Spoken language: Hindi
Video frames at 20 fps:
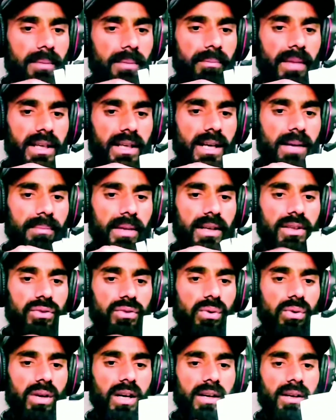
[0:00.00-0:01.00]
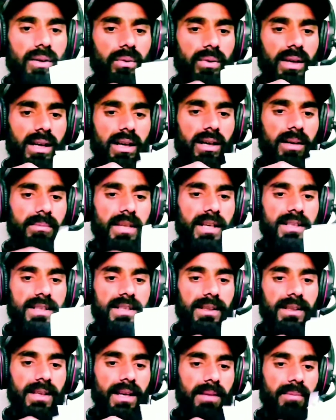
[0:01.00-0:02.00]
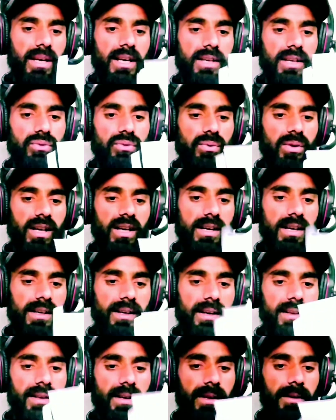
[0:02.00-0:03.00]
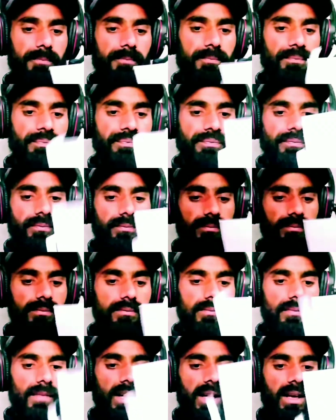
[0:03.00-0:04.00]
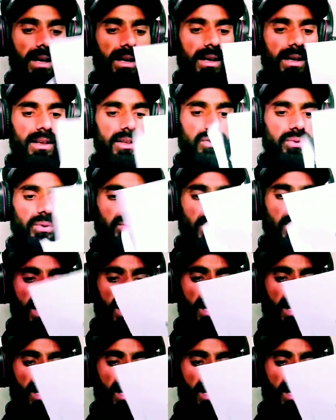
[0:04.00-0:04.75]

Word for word: मैं यहाँ पर इसको कट करूँगा आप देख सकते हैं मैंने इसको कट कर दिया इसको थोड़ा